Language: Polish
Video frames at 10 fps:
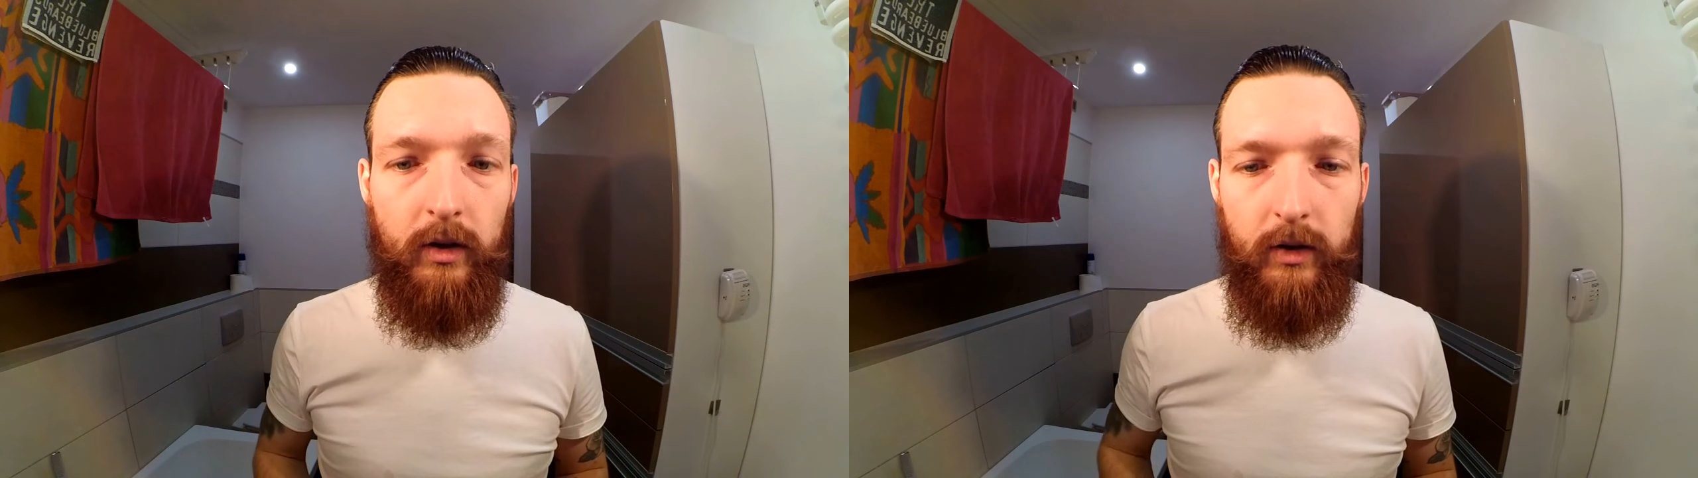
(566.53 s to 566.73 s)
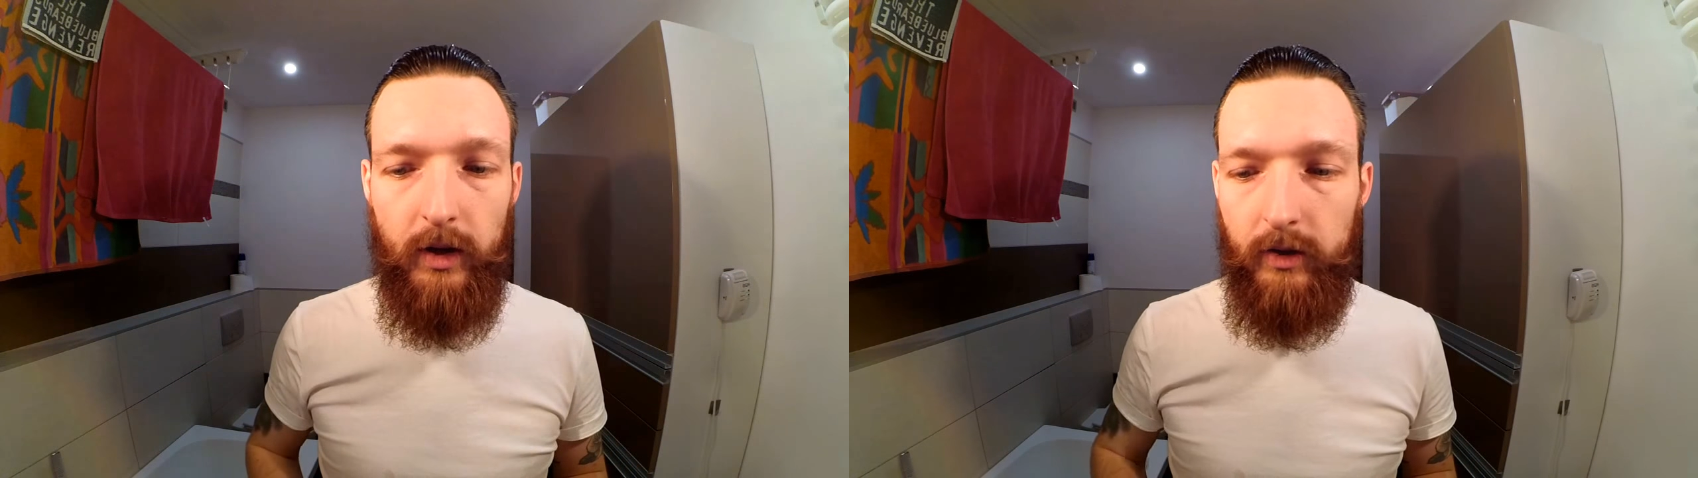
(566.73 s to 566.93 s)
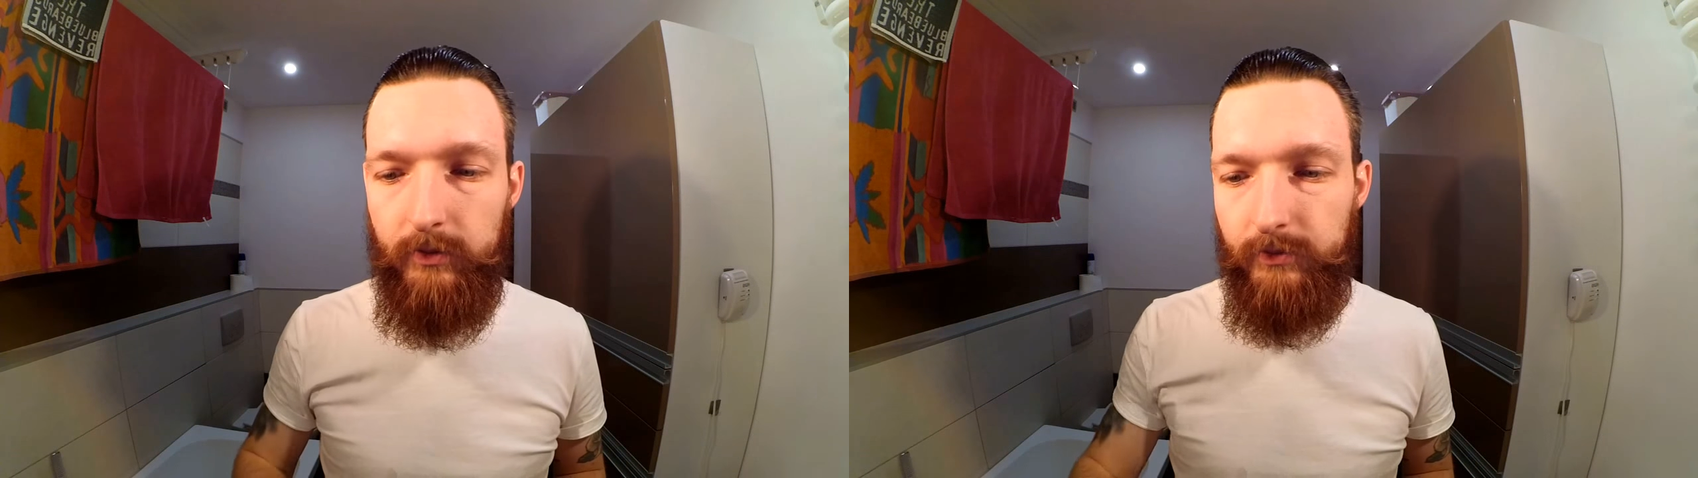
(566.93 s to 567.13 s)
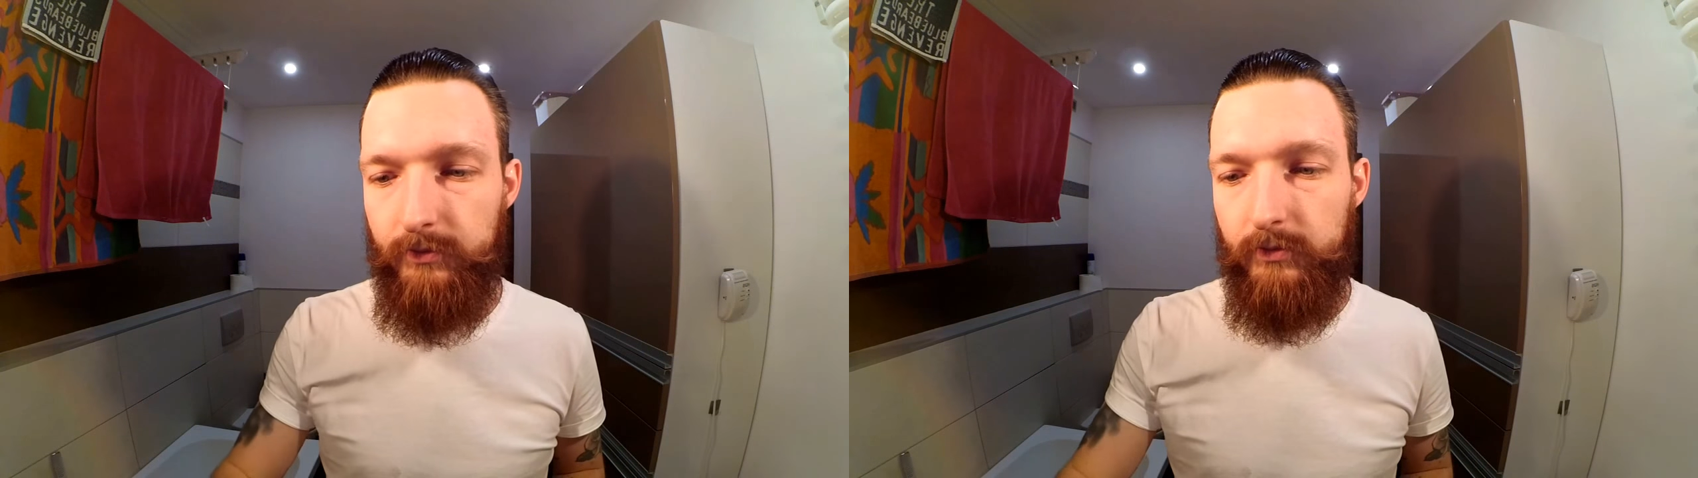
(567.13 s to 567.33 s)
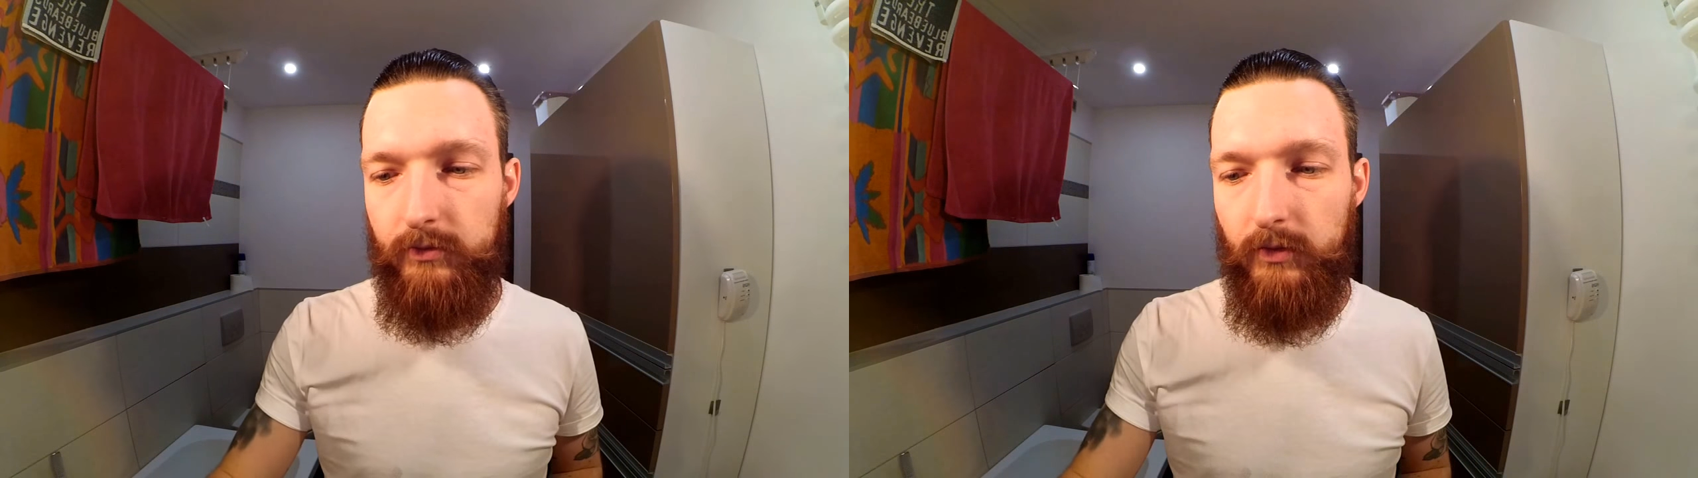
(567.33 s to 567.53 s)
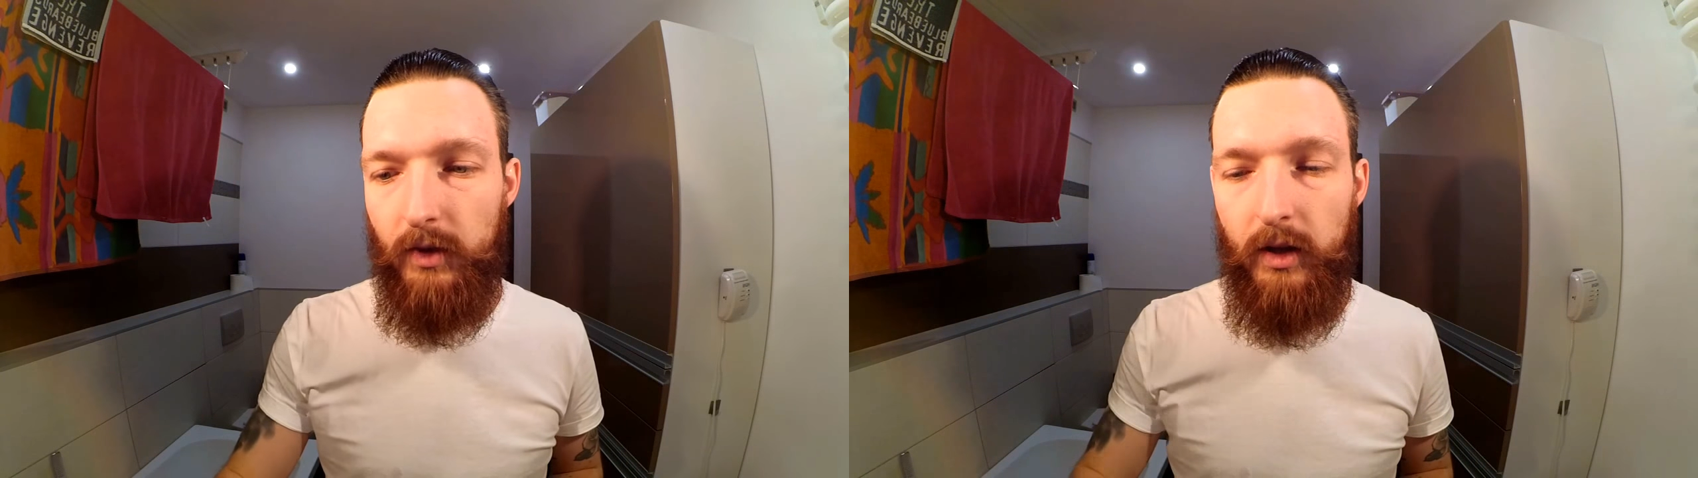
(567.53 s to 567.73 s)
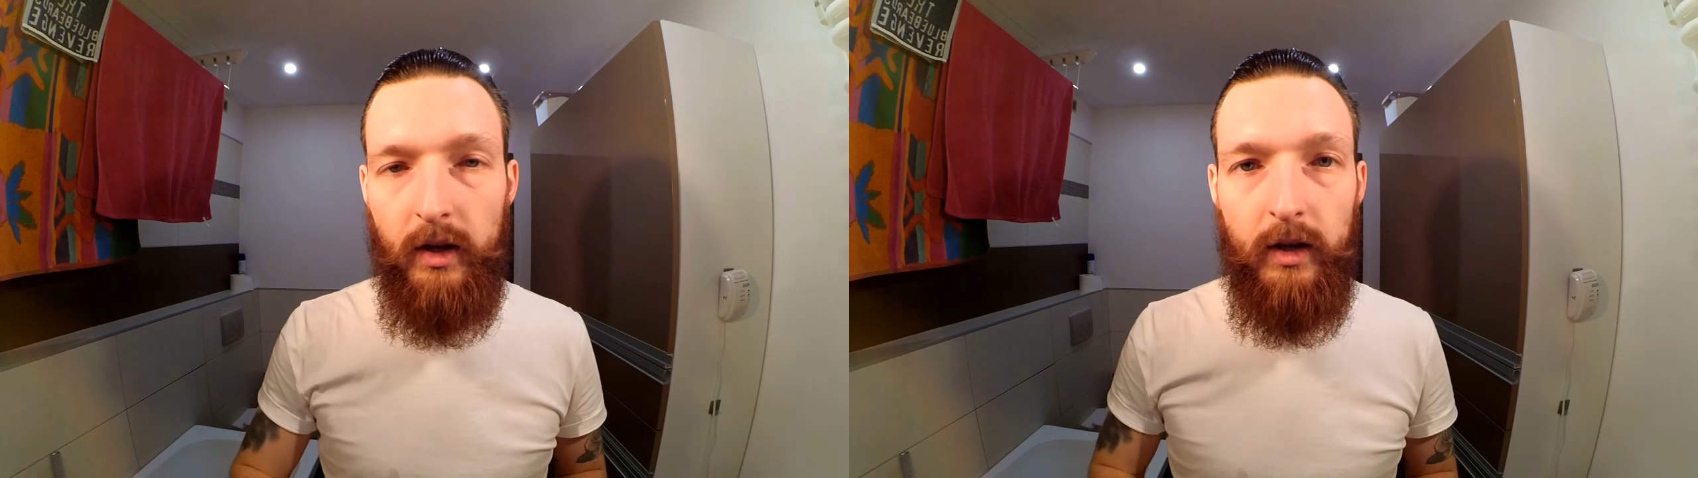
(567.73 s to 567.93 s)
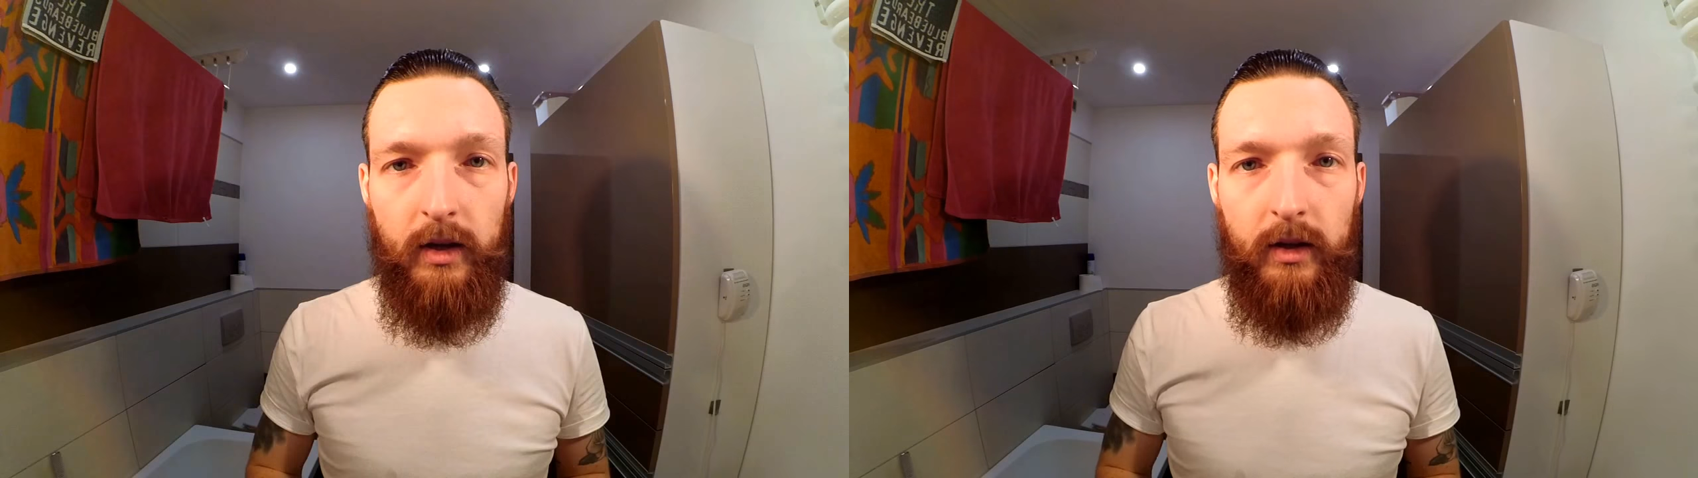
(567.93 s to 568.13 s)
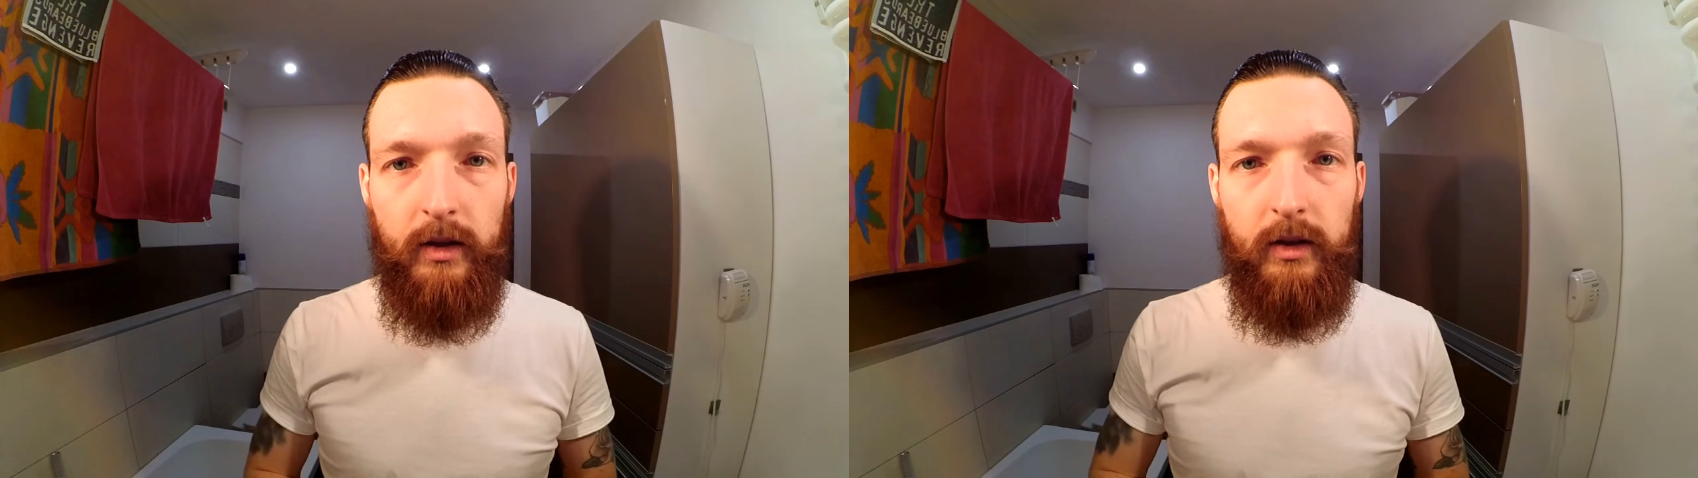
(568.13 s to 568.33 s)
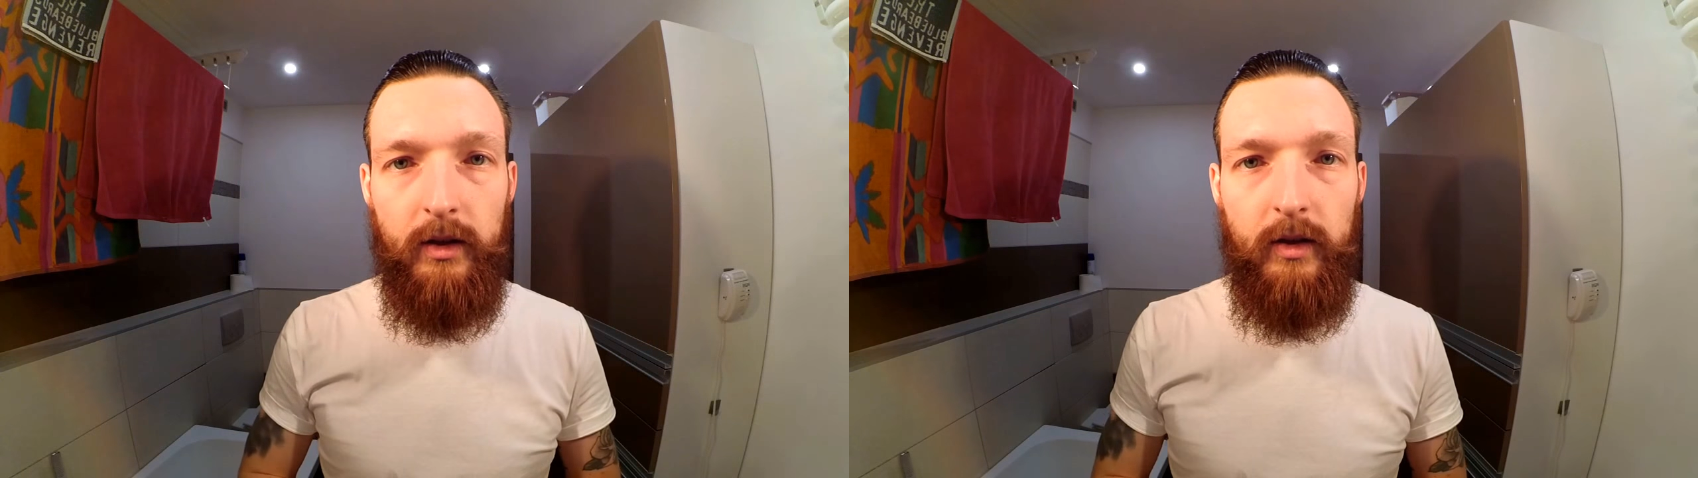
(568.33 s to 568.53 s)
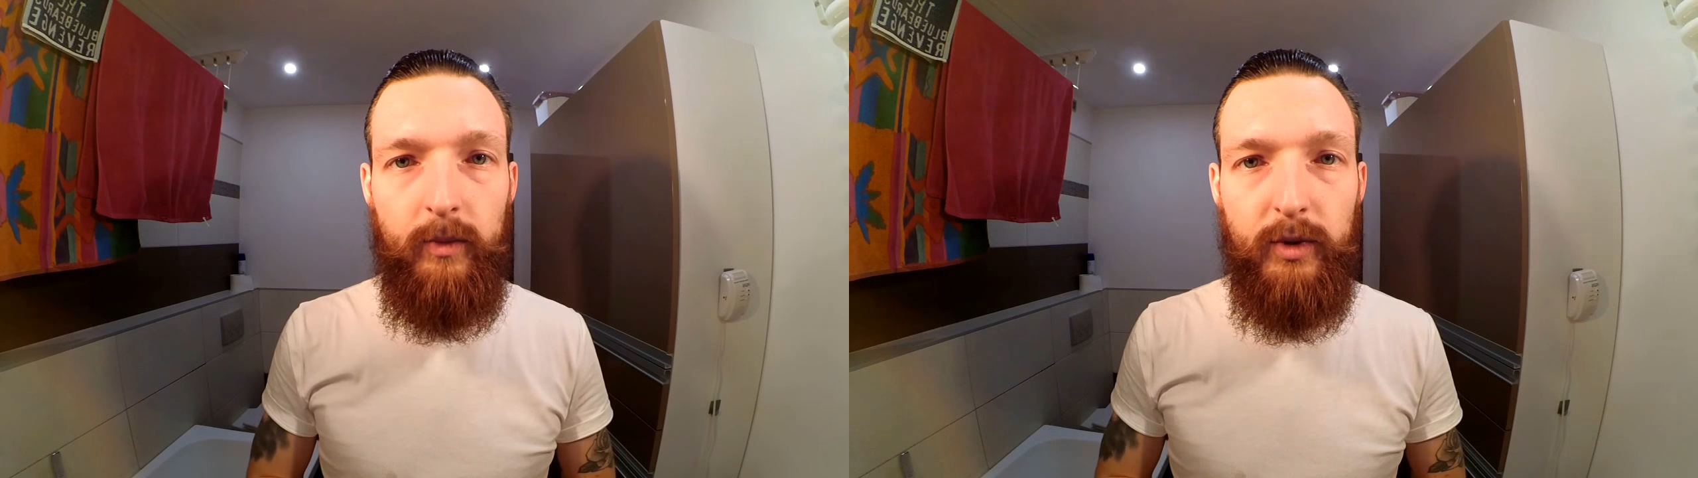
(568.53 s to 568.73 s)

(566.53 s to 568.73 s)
Ok. E,